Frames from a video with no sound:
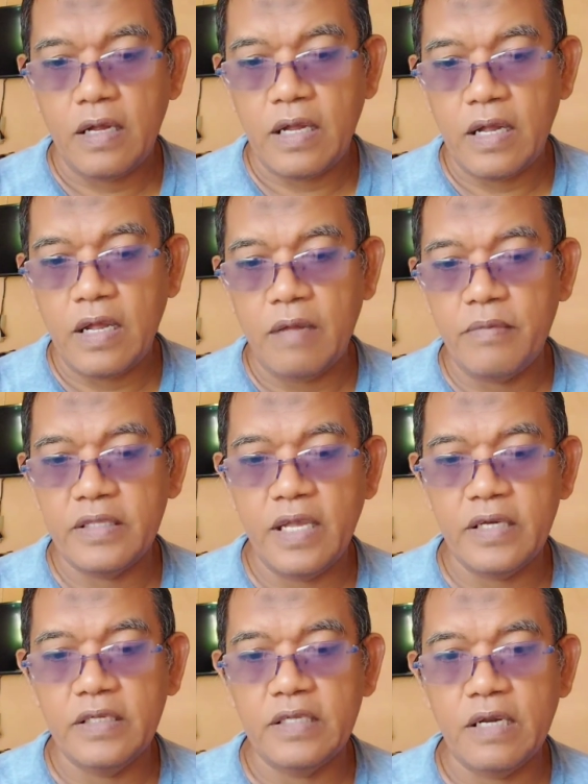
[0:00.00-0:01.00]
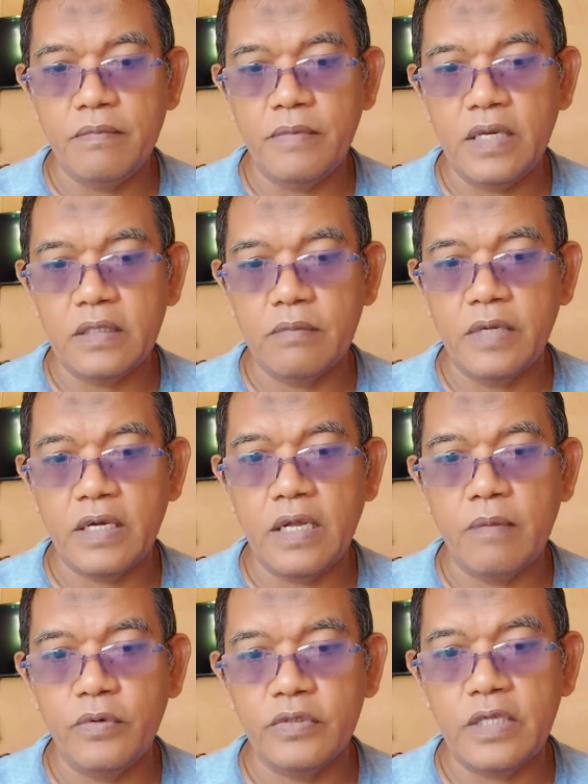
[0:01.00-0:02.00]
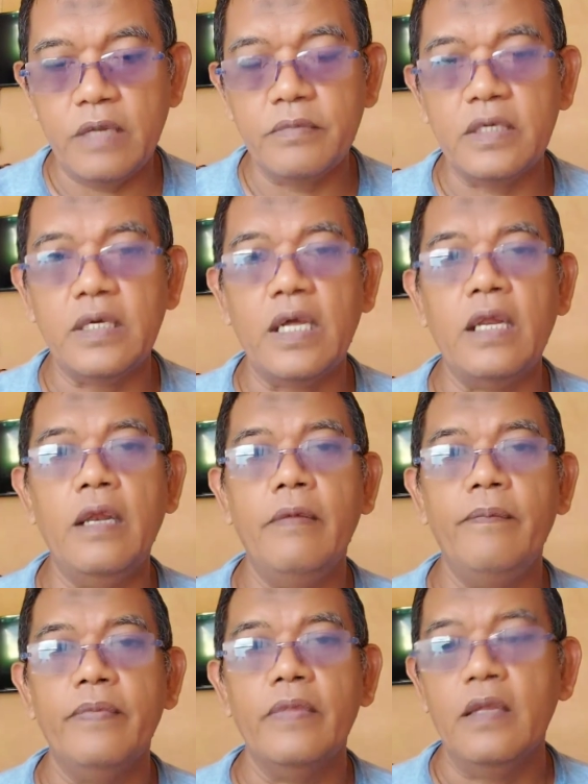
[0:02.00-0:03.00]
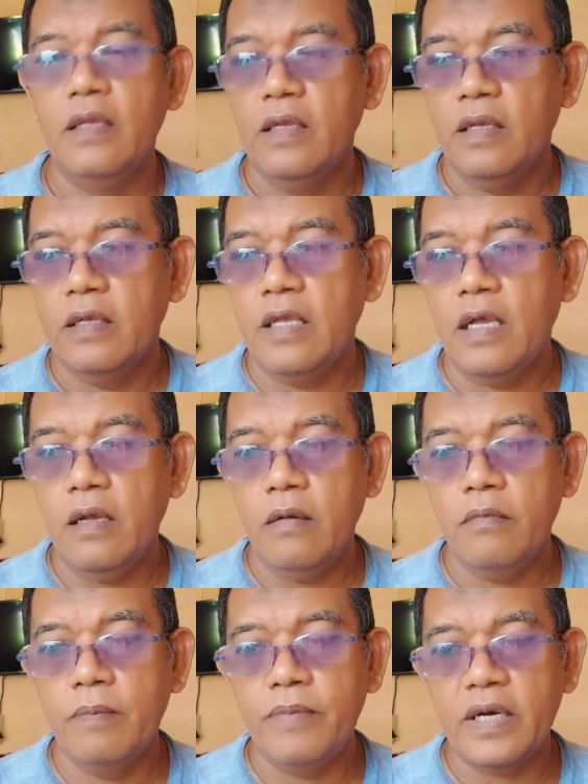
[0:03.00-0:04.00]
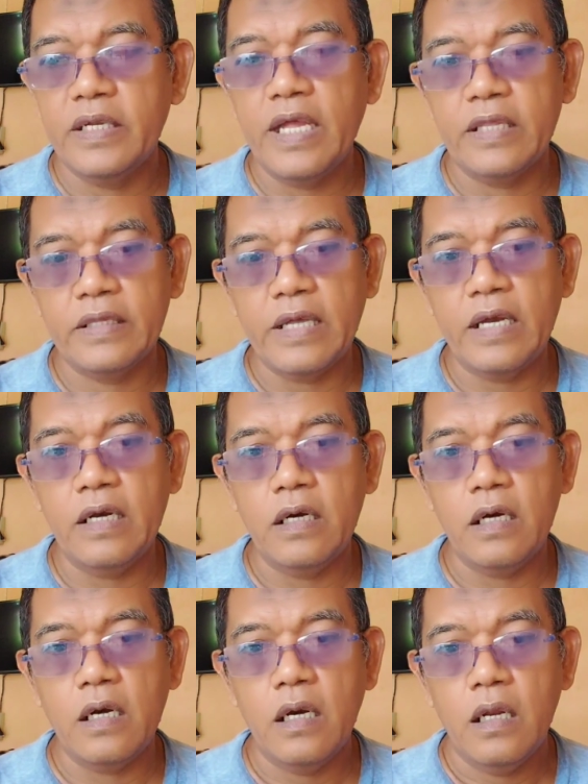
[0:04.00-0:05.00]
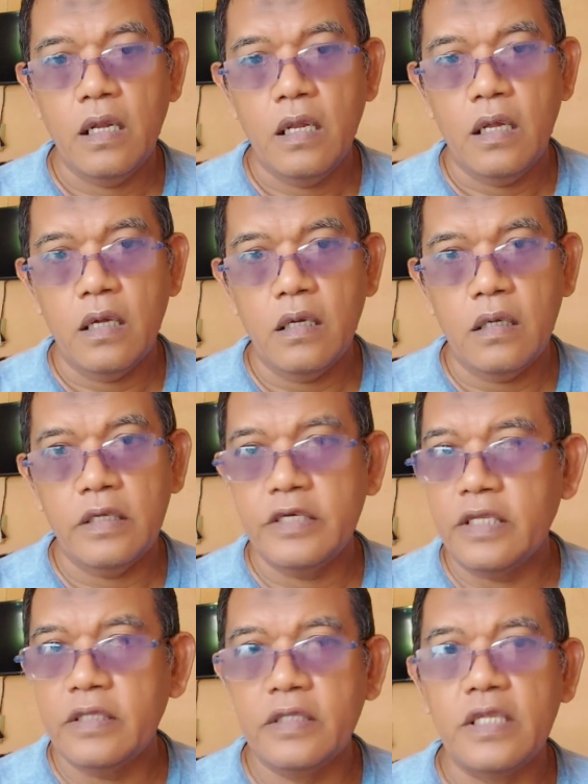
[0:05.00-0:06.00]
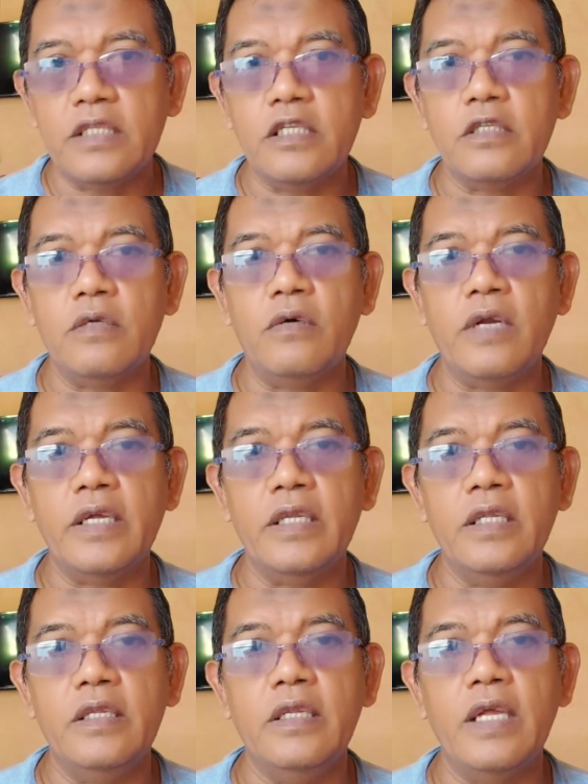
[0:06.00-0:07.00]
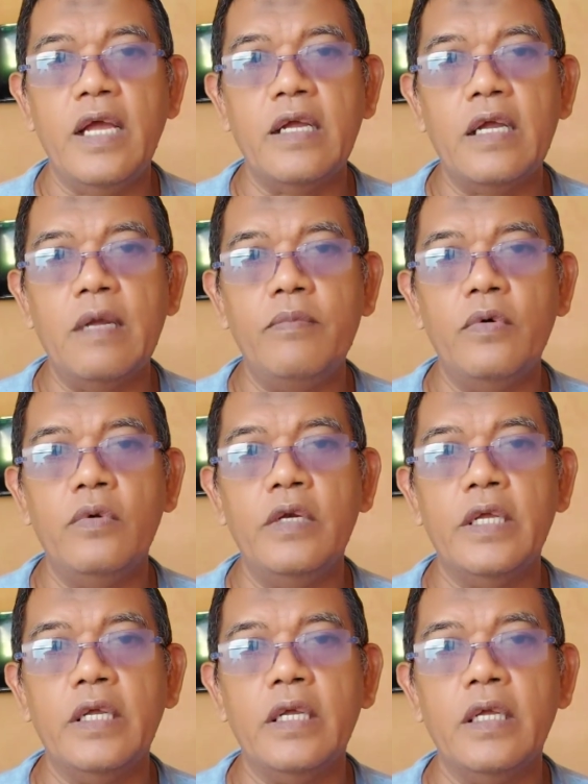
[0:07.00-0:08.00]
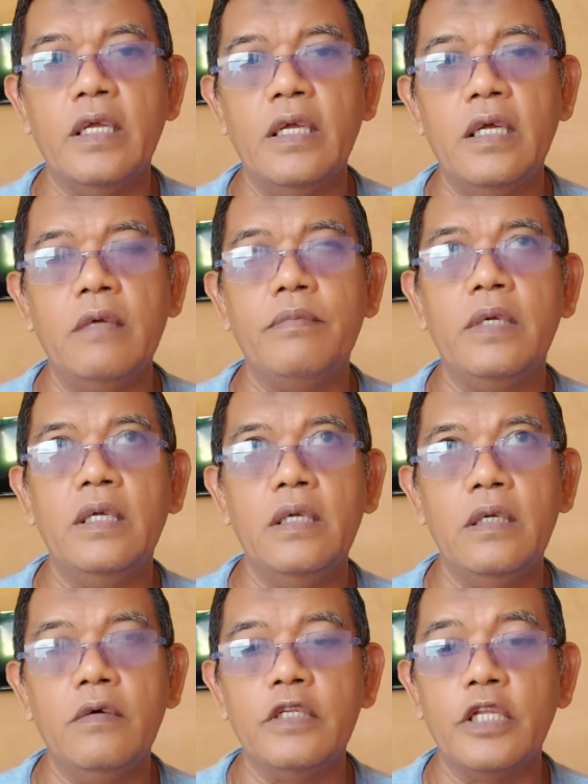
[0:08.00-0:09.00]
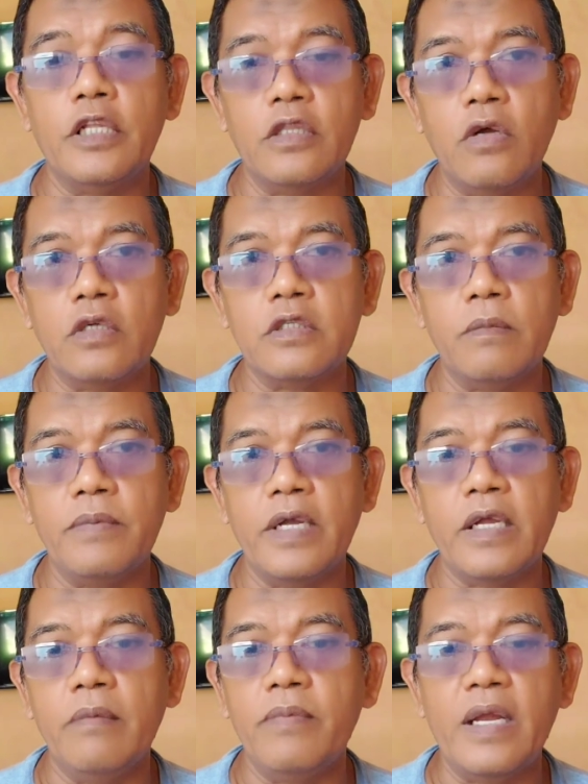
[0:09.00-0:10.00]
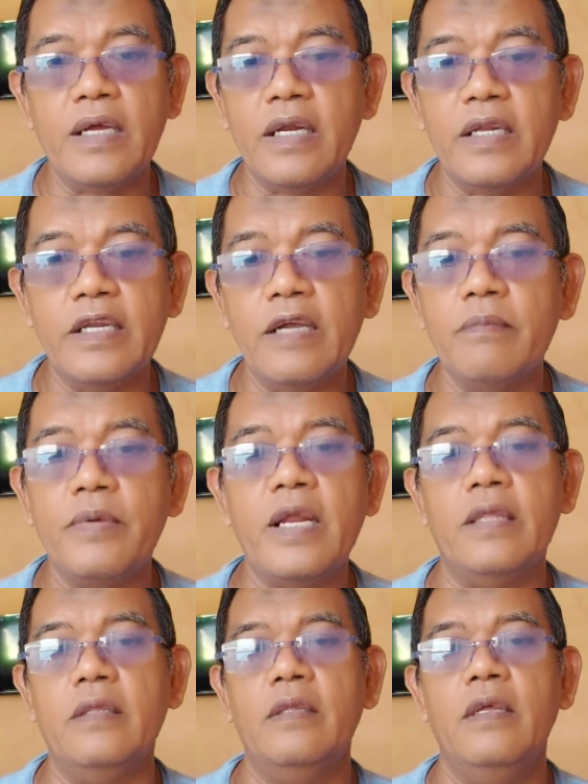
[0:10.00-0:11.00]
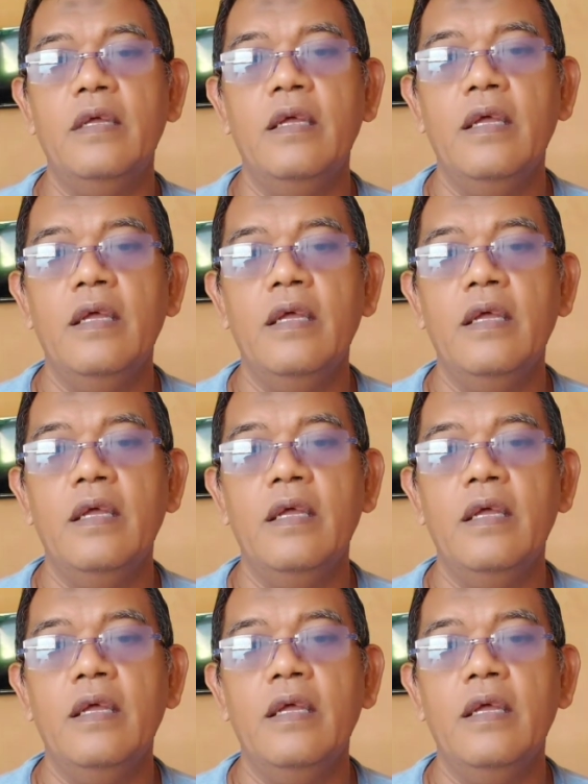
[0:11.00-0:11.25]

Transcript: Kang Ahmad Yani, salam bergabung, salam kenal. Ya, memperlihatkan uh, identitas seseorang ini dianggap oleh apa TikTok sebagai pelanggaran yang berat.